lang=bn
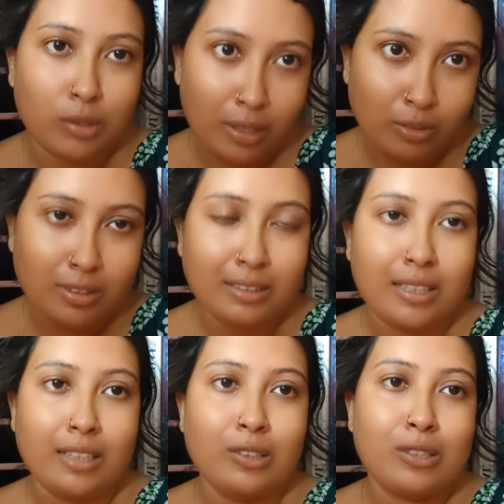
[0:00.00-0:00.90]
তো এখন
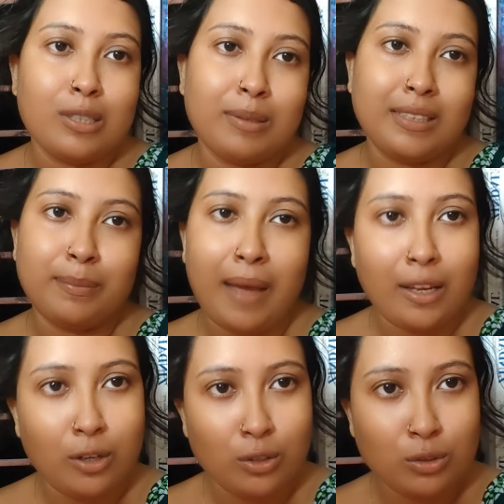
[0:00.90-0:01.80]
রাত সাড়ে দশটা বাজে
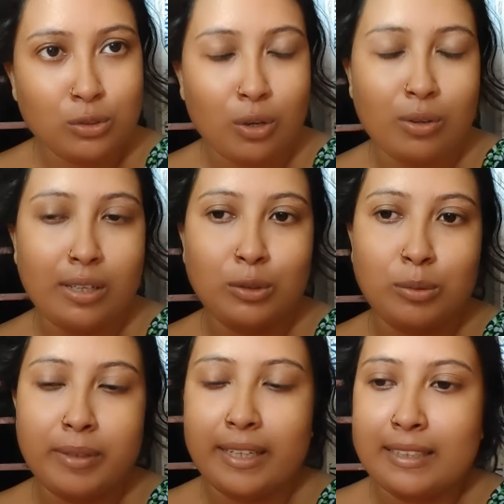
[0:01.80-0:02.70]
মাই অর্ক সকলেই
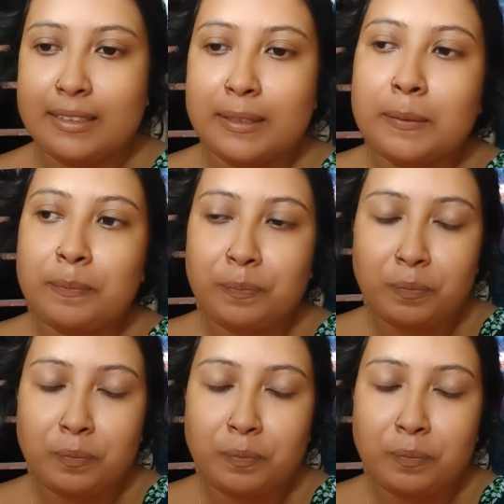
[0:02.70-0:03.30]
ঘুমিয়ে গেছে